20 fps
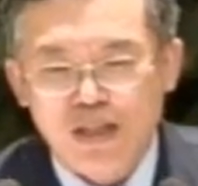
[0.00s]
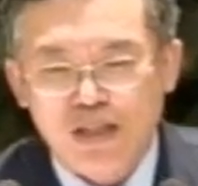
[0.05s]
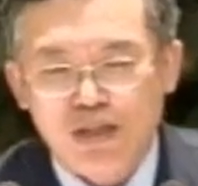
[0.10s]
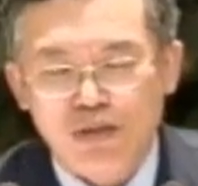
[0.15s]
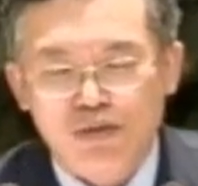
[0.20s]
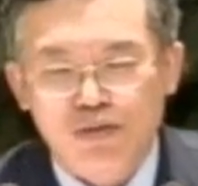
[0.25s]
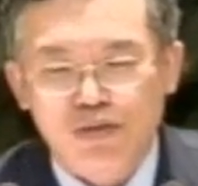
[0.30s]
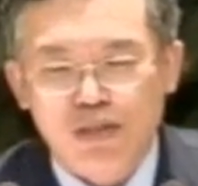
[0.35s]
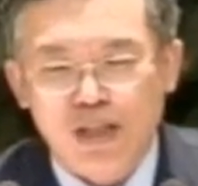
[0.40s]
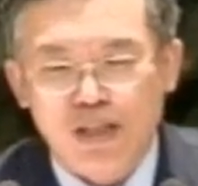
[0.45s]

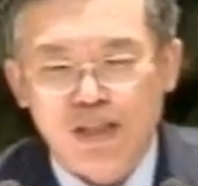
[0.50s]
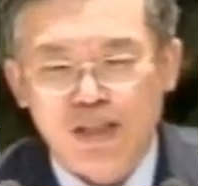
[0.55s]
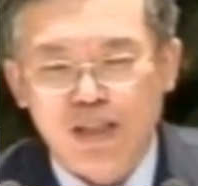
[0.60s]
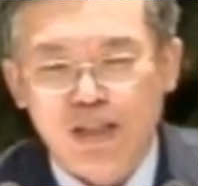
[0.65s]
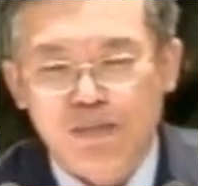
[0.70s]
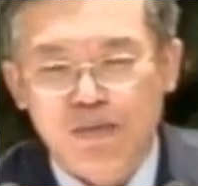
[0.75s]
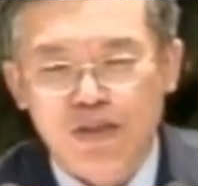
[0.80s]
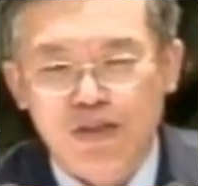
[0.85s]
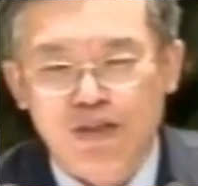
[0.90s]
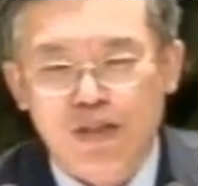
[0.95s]
29장
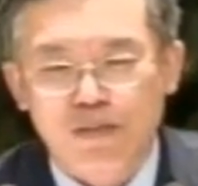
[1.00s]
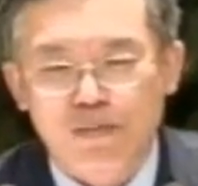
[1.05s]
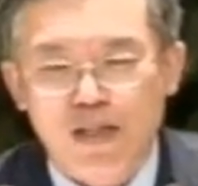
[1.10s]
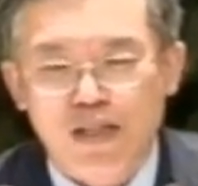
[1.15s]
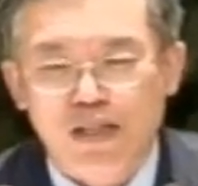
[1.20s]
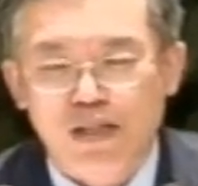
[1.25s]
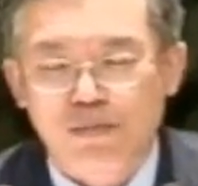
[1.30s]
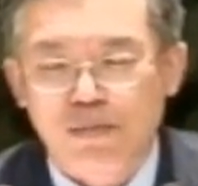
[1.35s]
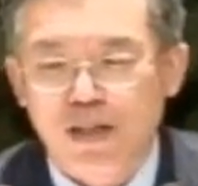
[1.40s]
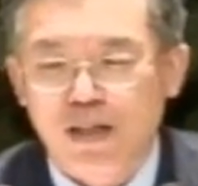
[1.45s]
11절
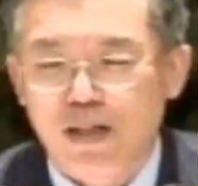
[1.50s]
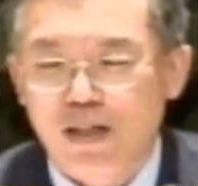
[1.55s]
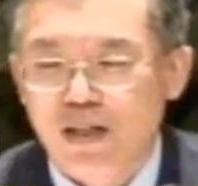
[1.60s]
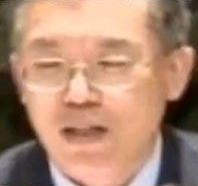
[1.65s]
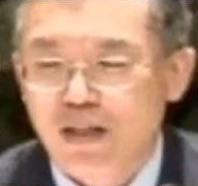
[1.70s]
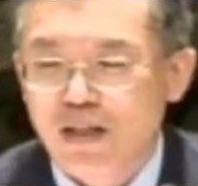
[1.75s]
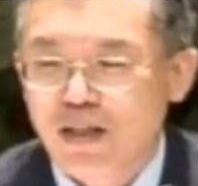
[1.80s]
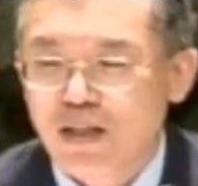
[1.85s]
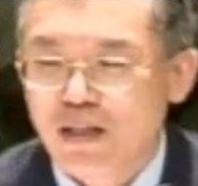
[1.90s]
말씀에